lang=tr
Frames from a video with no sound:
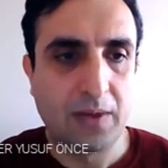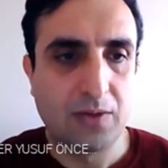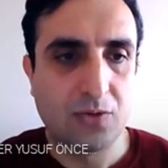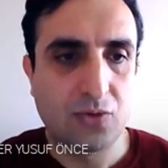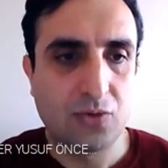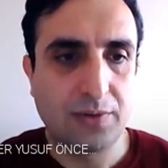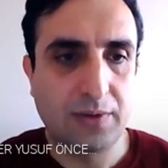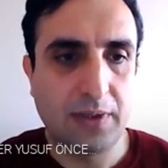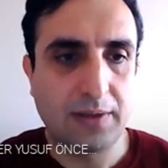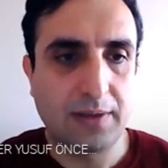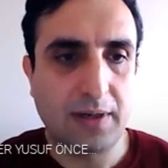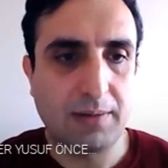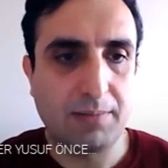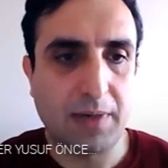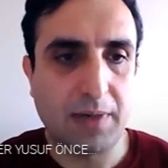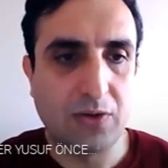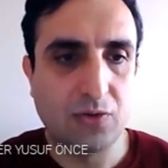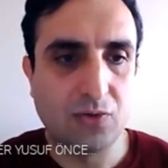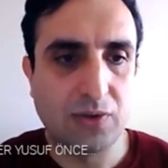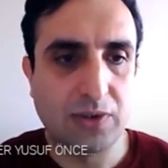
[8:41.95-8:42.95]
Sonra tekrar
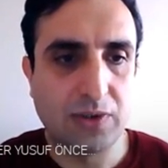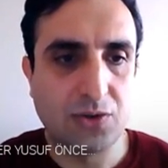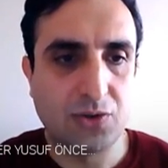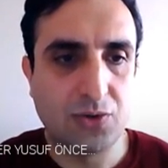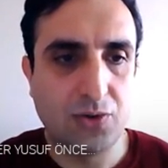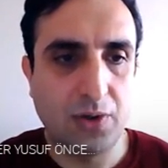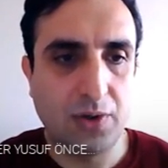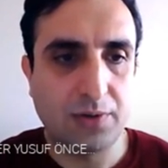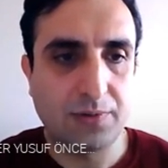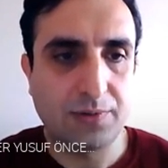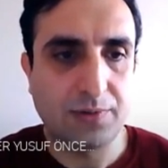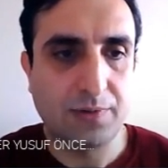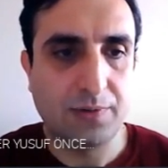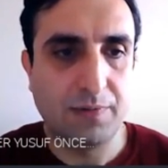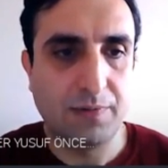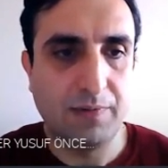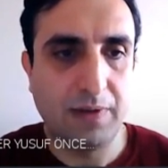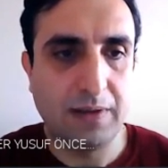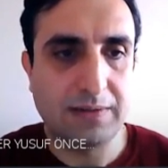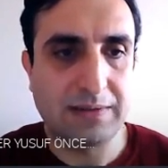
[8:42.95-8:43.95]
mayoz geçiriyor
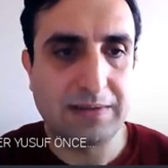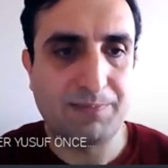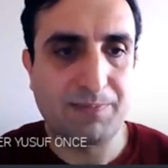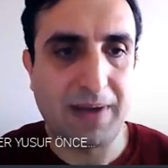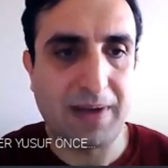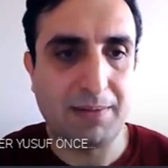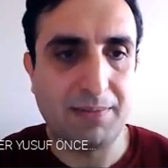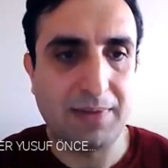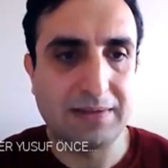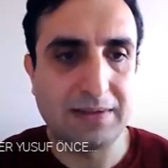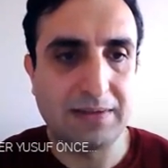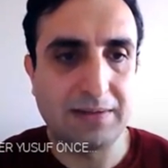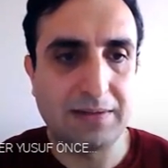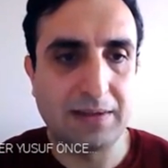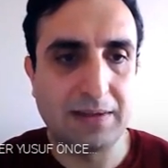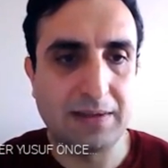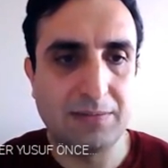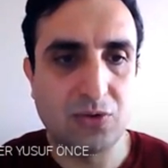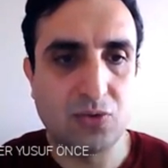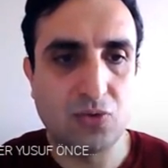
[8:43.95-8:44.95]
ve spermatit
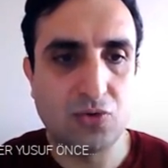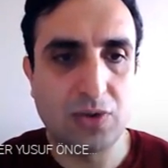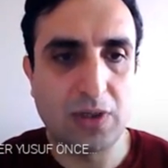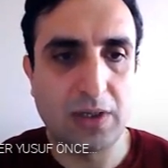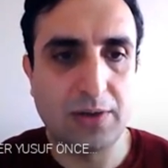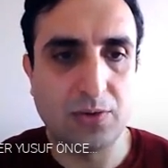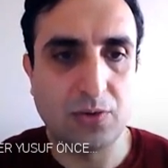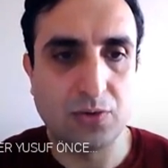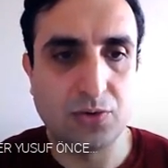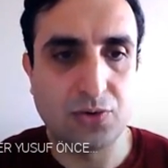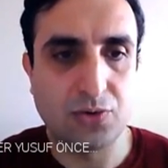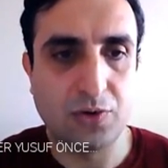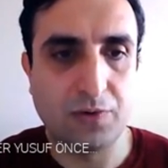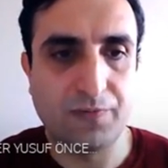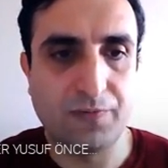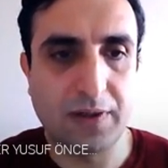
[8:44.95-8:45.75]
dediğimiz hücreler oluşuyor.